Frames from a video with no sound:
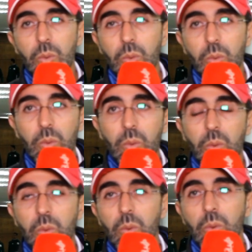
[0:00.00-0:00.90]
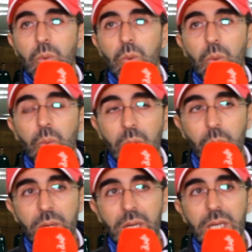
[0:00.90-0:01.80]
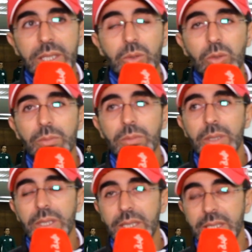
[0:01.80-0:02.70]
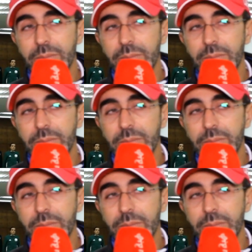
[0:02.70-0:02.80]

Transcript: مقارنه مع البطوله الوطنيه وهو كيكون آه،